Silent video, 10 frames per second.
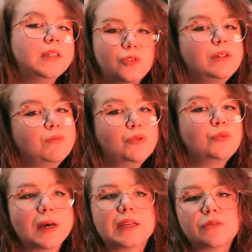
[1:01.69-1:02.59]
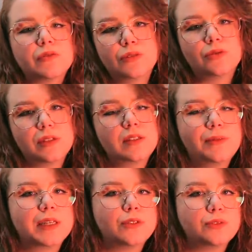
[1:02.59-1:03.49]
Je lis beaucoup de presse en fait sur cette
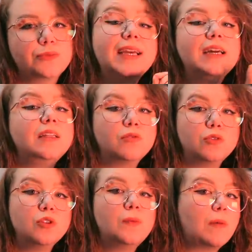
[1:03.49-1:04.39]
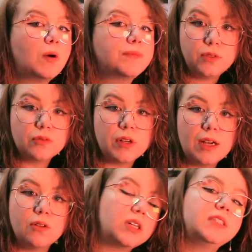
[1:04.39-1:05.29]
application. Et un livre audio par mois. Donc voilà,
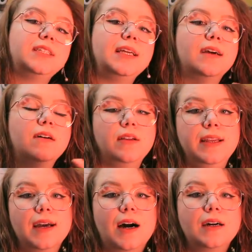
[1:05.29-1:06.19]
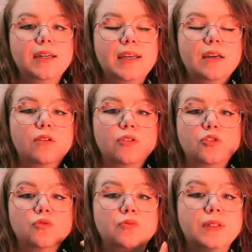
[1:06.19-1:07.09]
le code c'est euh, Léa et euh,
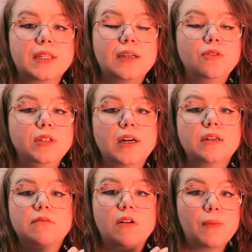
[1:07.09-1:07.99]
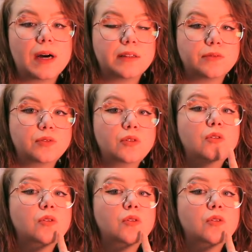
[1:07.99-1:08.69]
je vous vous mettrez le lien en barre d'infos.